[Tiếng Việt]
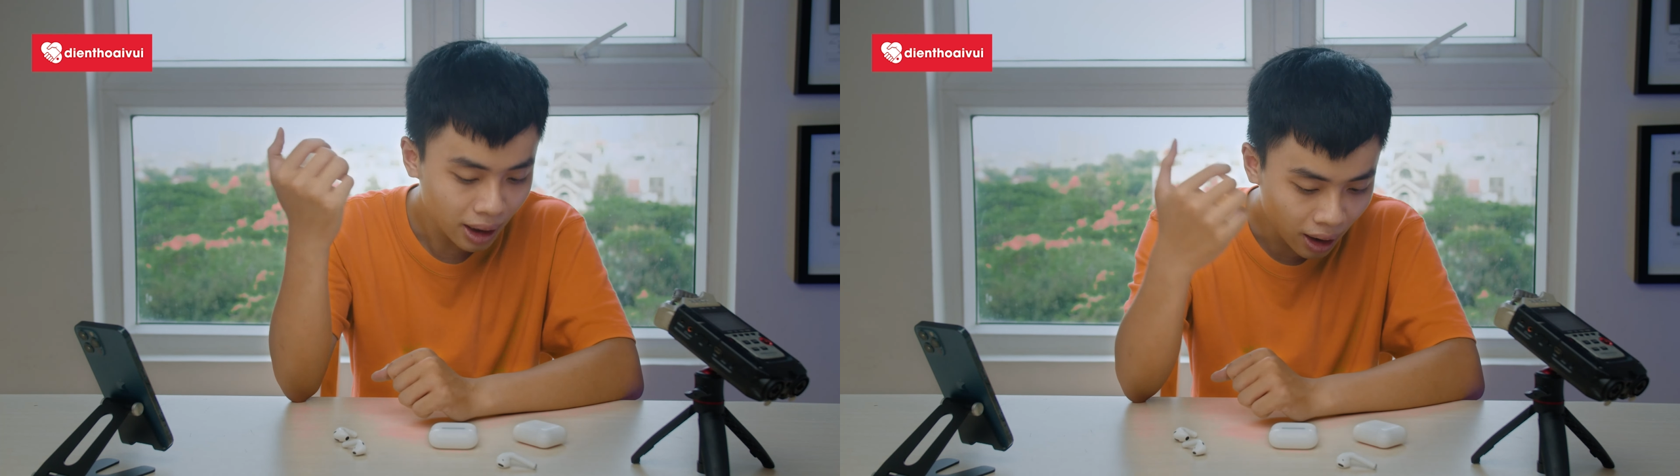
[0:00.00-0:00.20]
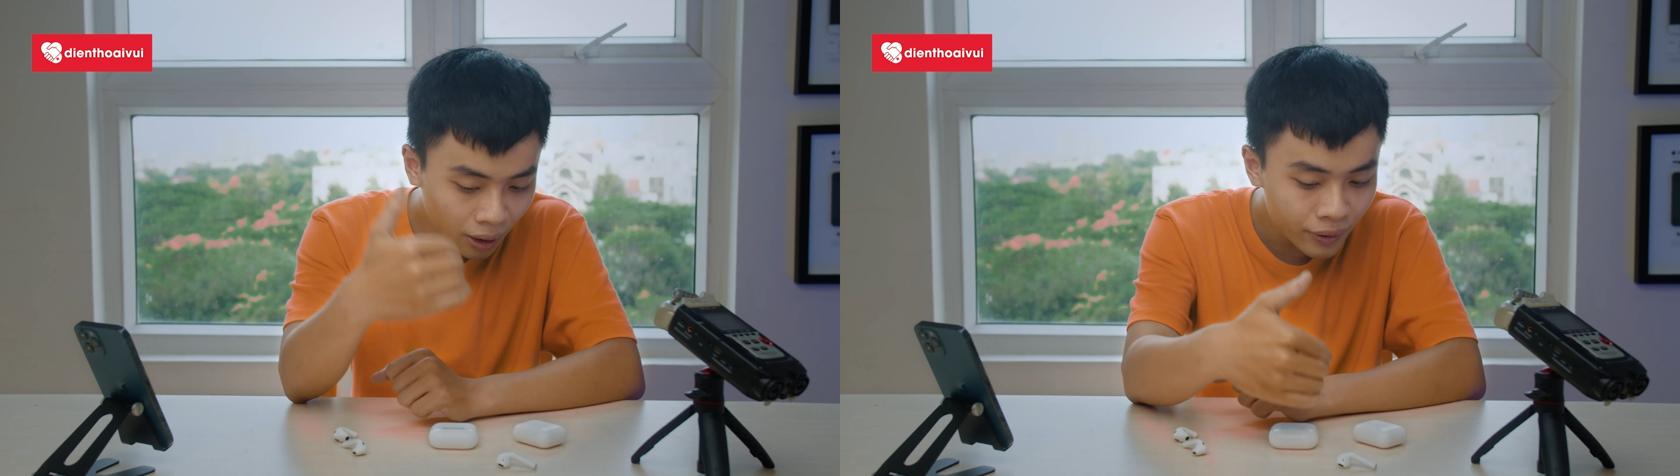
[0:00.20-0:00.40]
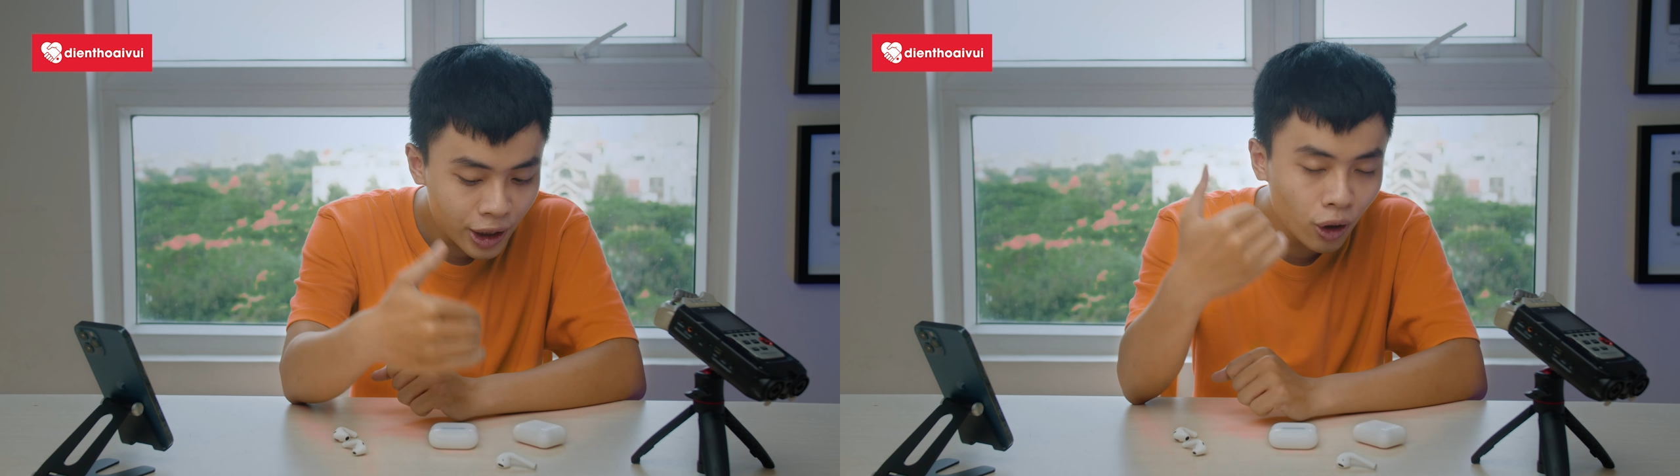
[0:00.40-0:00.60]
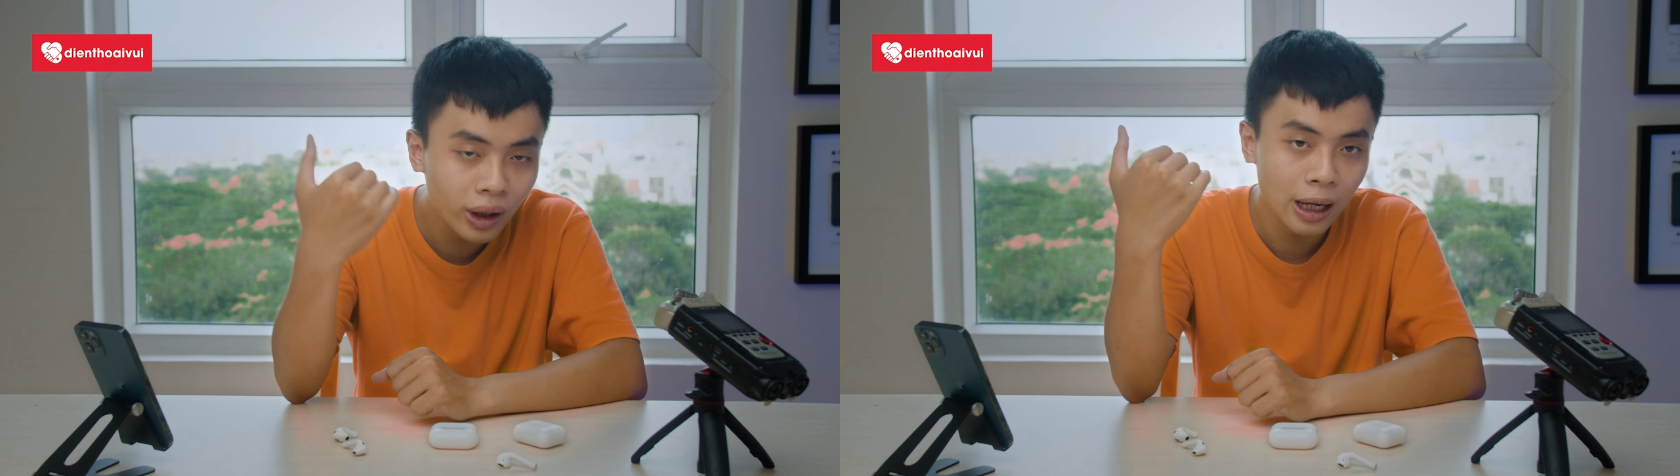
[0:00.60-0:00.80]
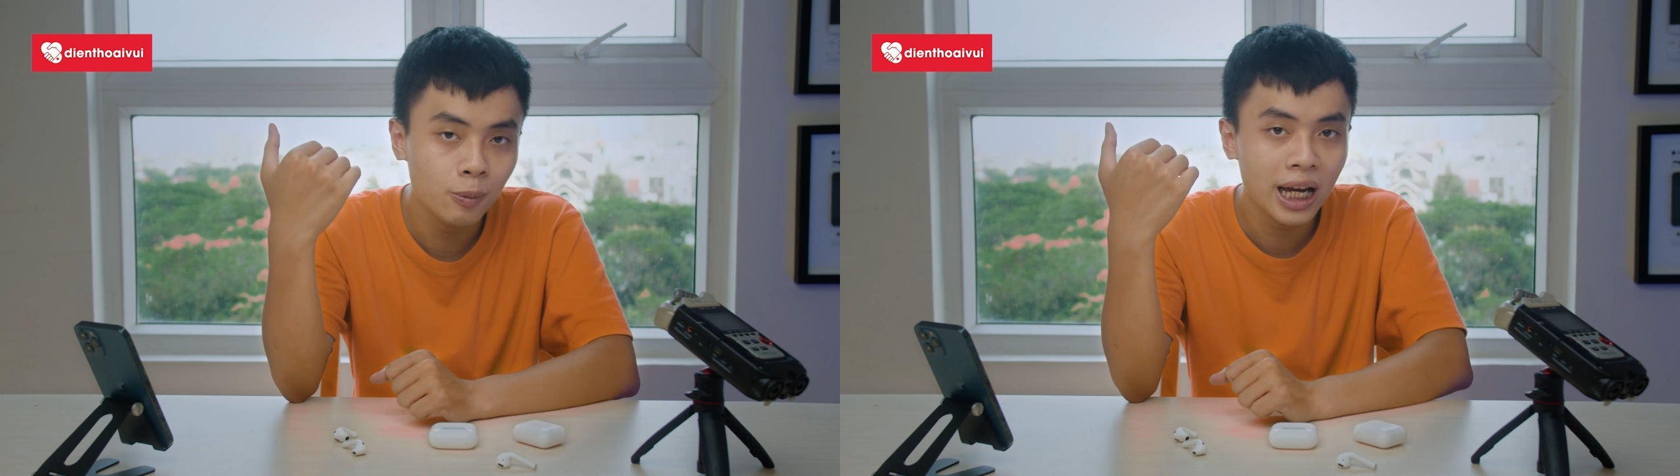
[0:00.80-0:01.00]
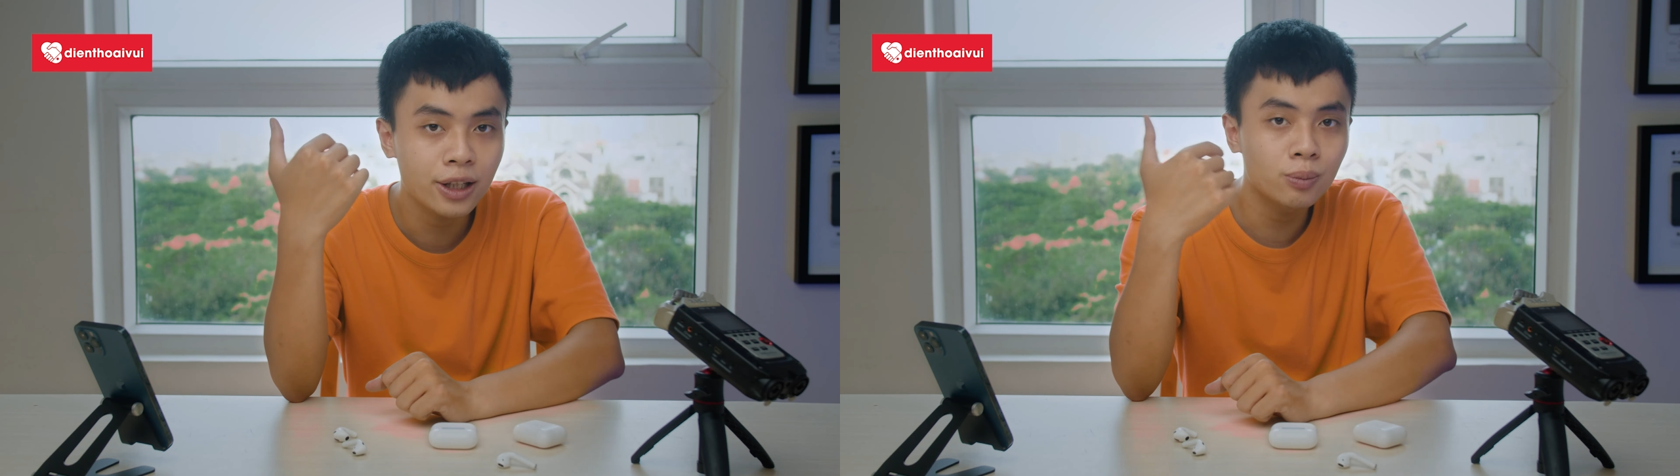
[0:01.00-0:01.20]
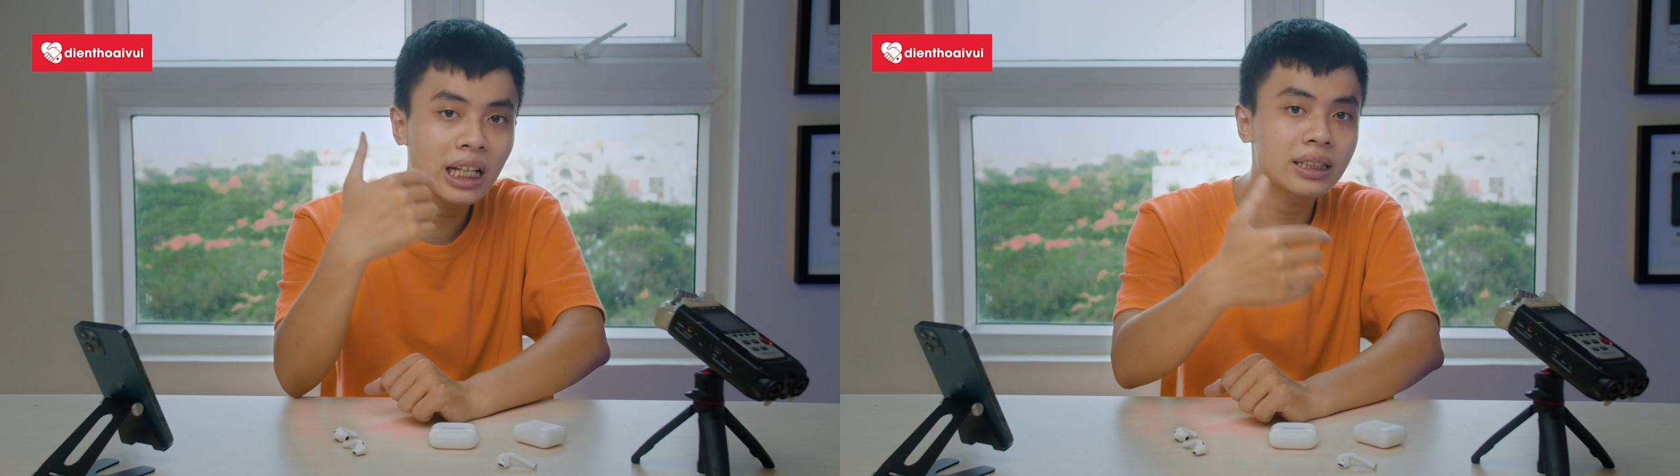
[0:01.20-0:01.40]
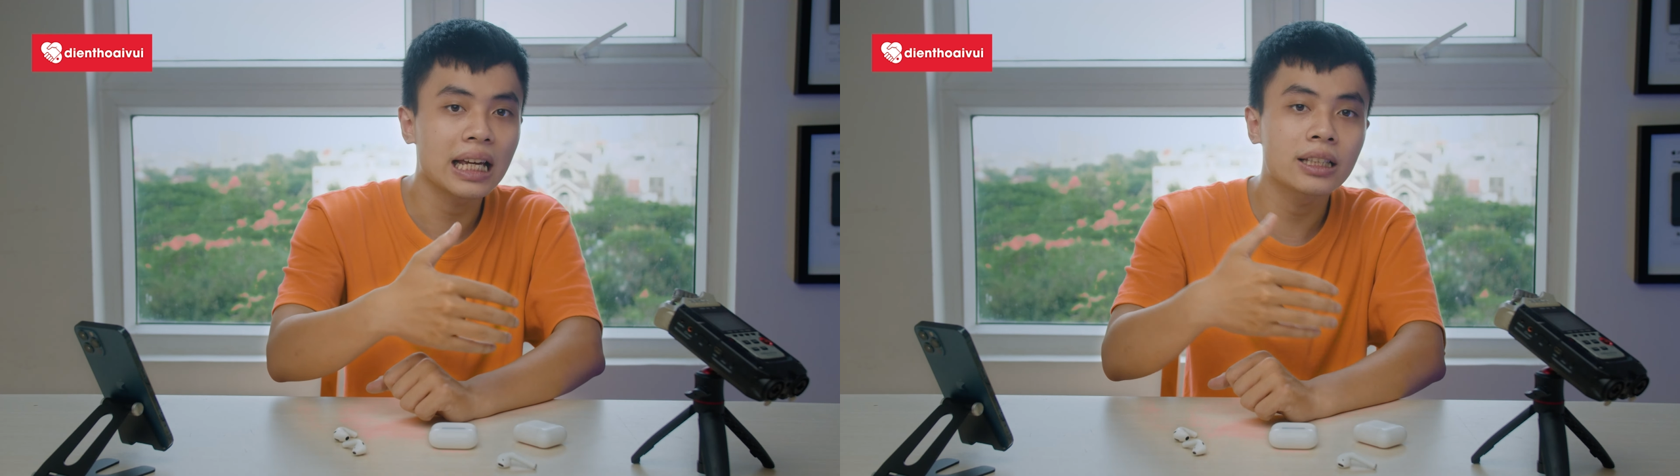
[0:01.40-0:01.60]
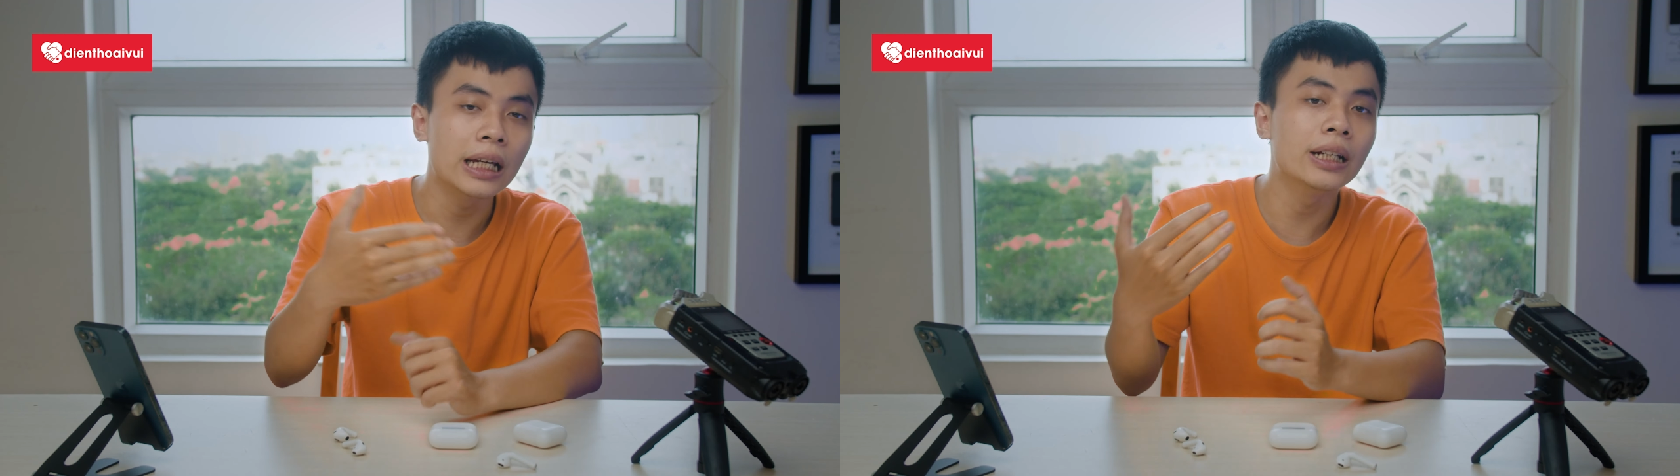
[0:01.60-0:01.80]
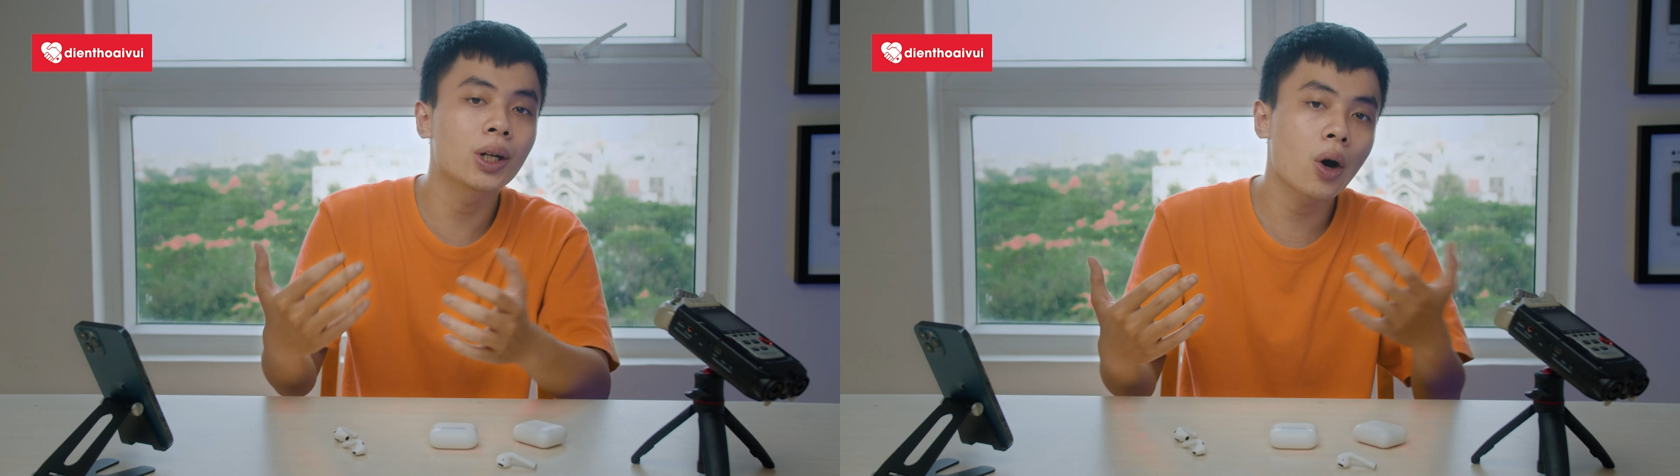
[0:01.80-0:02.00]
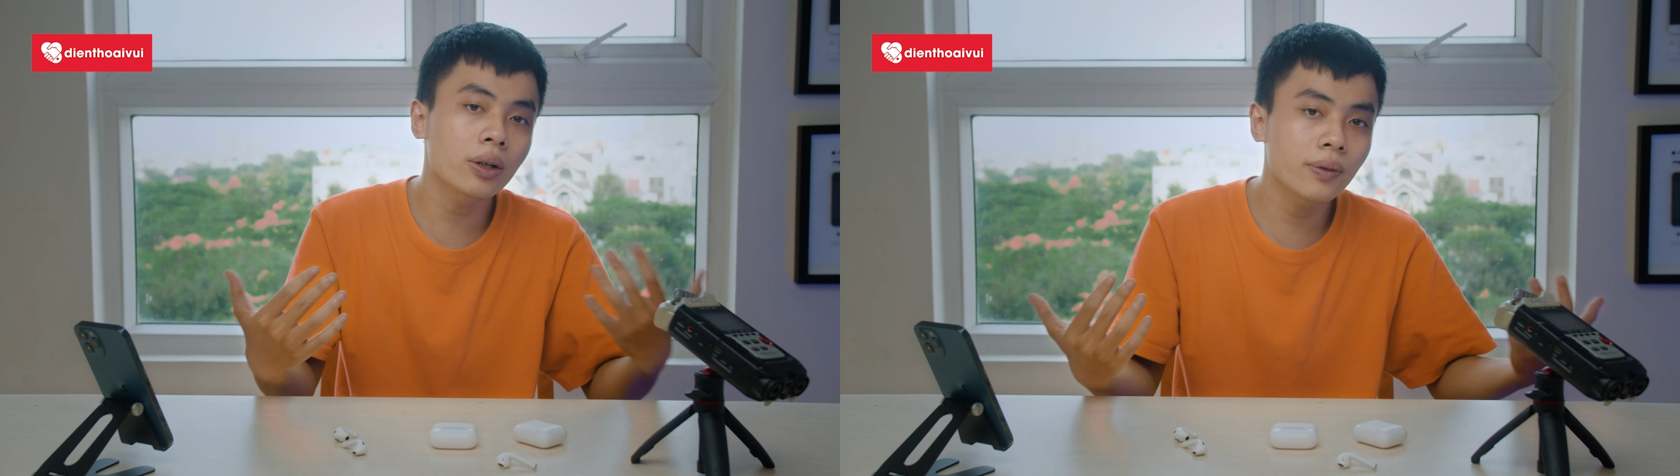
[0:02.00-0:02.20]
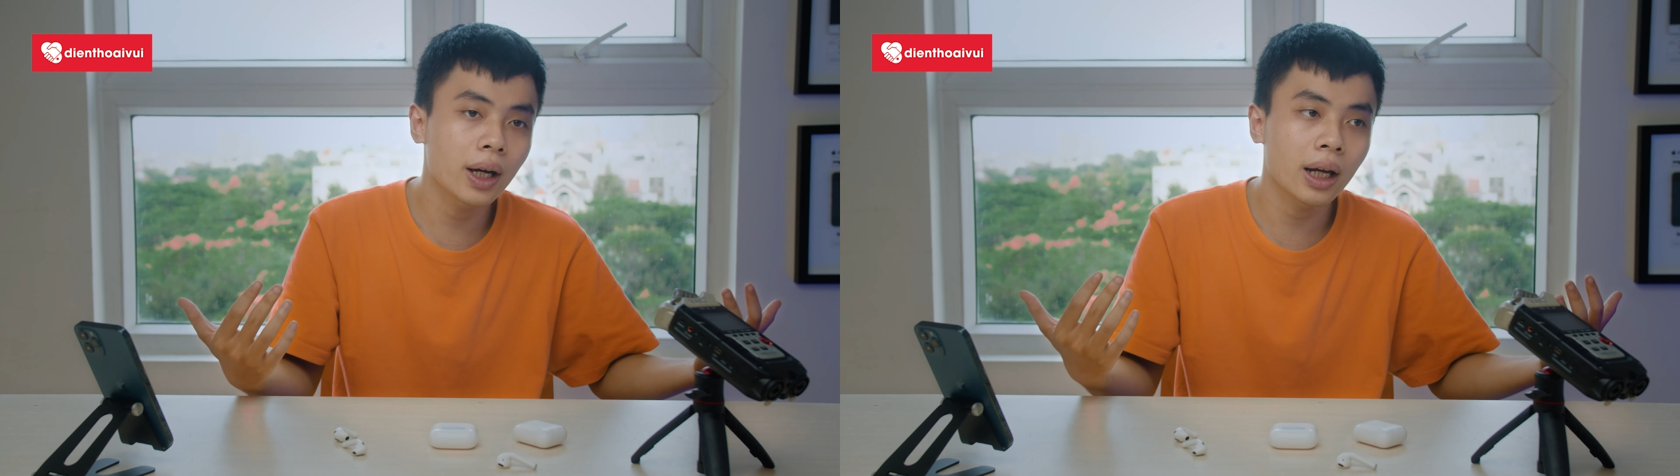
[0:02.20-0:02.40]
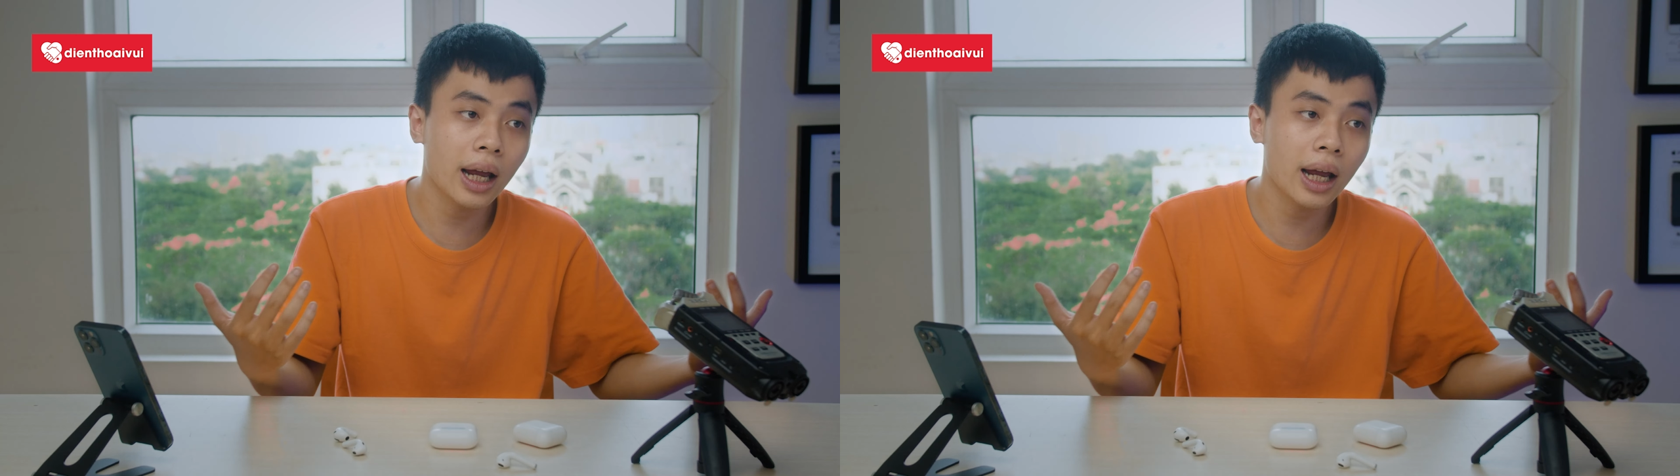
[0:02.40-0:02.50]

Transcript: ở video ngày hôm nay chúng ta sẽ chỉ nói về